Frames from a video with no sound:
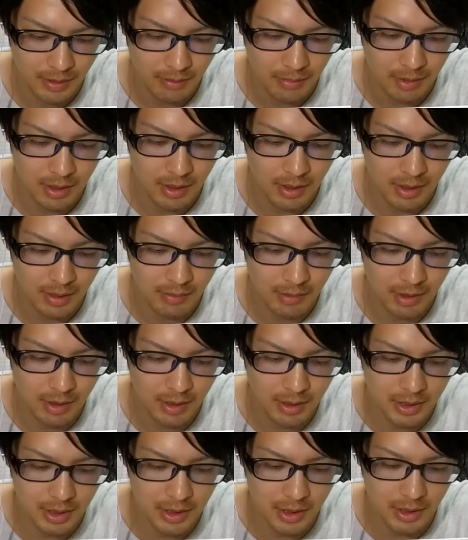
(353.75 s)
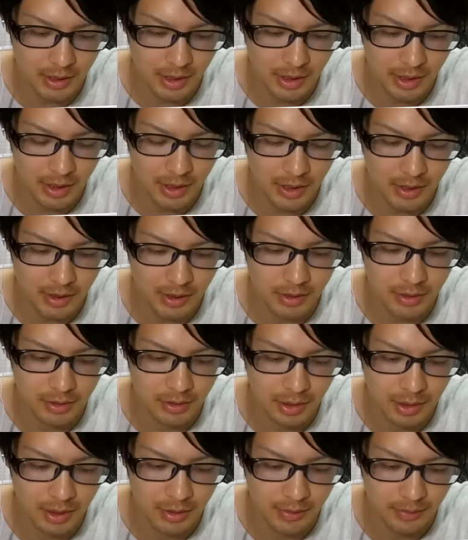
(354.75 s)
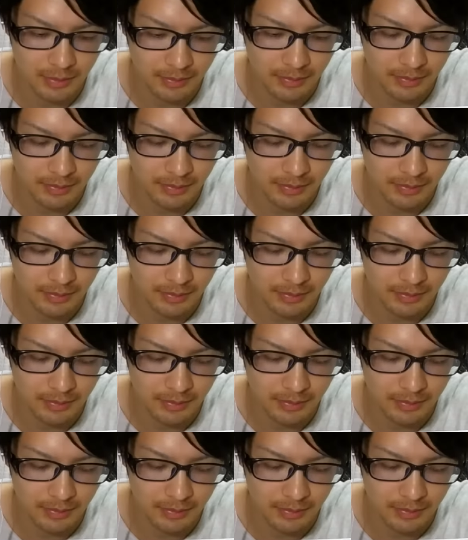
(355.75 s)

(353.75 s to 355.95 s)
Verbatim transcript: まあ今は進化できないんですよね。